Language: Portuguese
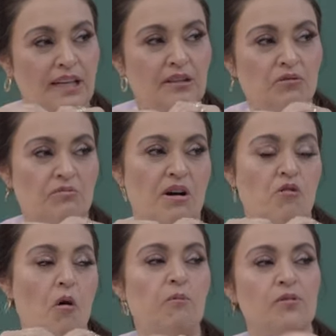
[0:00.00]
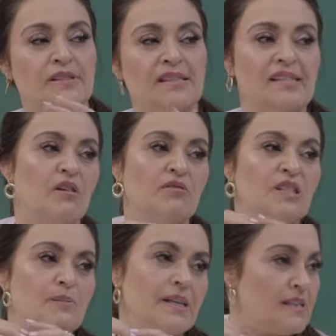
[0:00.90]
tem uma composição
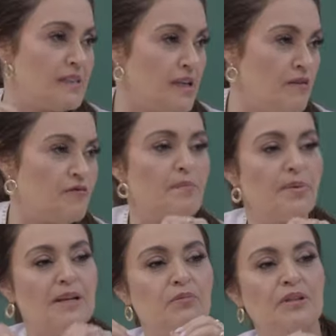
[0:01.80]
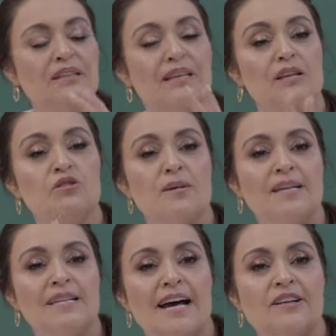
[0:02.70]
específica para ele poder ter a
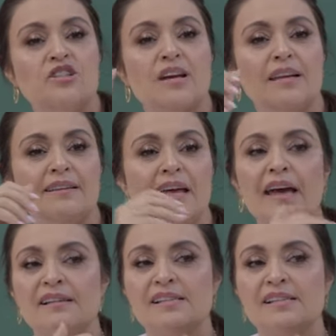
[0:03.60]
durabilidade que ele tem.